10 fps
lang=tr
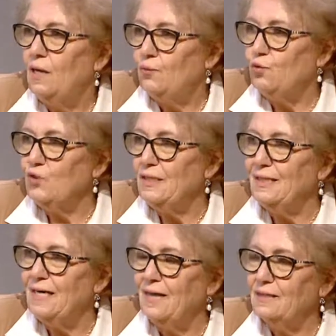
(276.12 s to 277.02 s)
Büyük
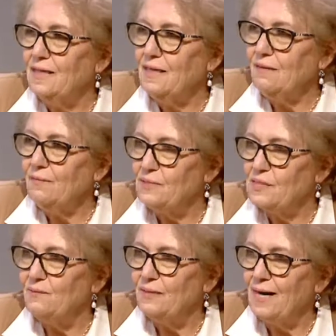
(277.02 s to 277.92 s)
illerde
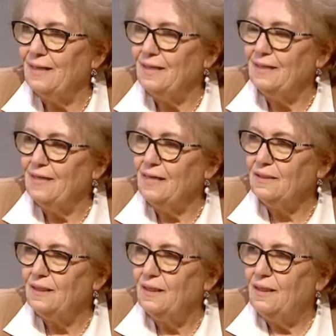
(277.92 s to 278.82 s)
bizim
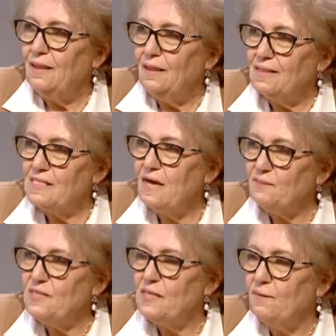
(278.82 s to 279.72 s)
dernekler
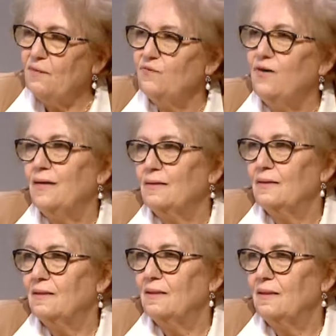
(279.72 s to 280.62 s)
semt semt var.
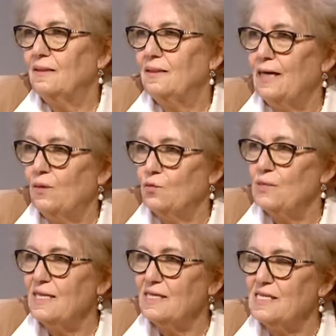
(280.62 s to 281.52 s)
Ee, yani o
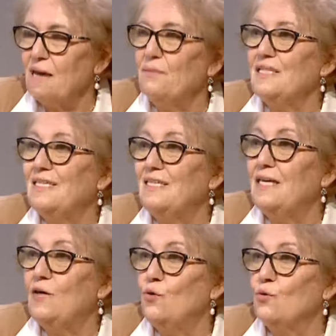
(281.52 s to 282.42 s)
81
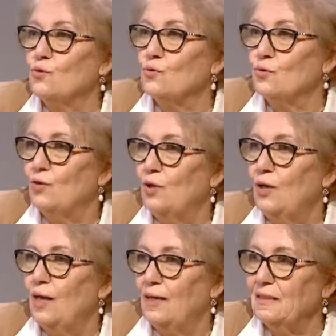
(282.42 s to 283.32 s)
ilde yoğuz.
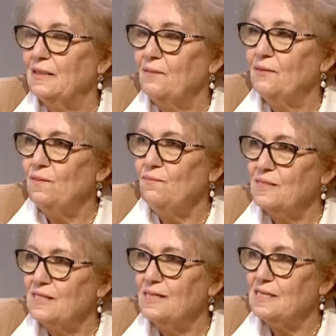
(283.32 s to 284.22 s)
Anlatabildim
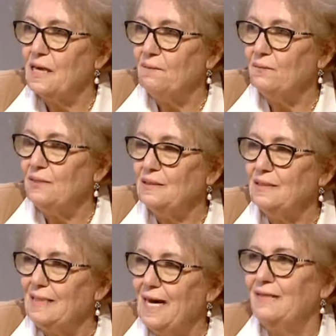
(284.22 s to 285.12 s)
mi? 81
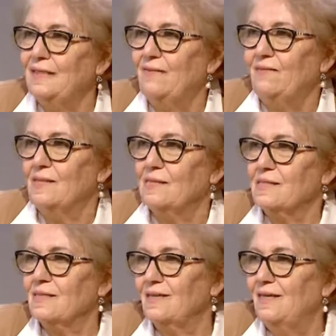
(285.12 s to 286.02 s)
yerde
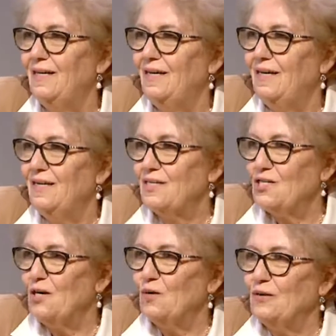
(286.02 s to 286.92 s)
varız. Evet.
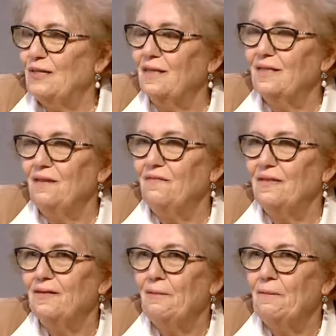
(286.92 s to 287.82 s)
Şey olarak, evet.